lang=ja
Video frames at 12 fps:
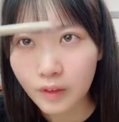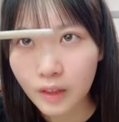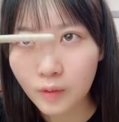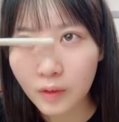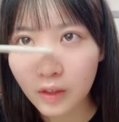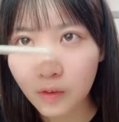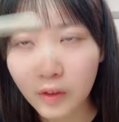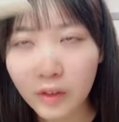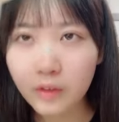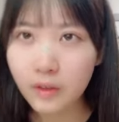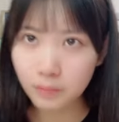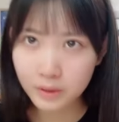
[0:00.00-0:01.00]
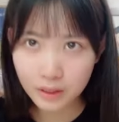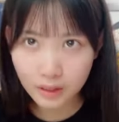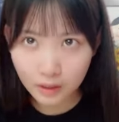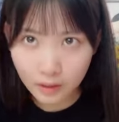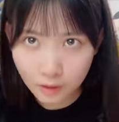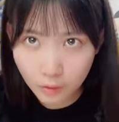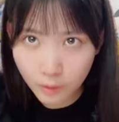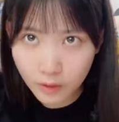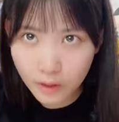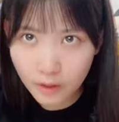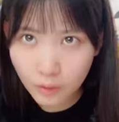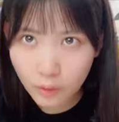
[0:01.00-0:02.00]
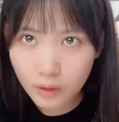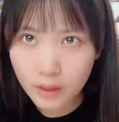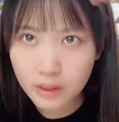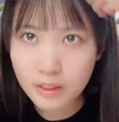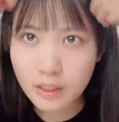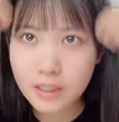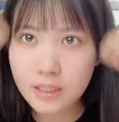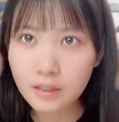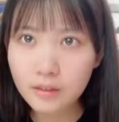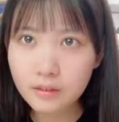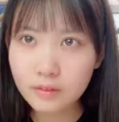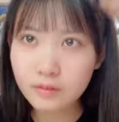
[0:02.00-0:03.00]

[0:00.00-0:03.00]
でもかっこいい曲はやっぱさかっこいい声出したいじゃん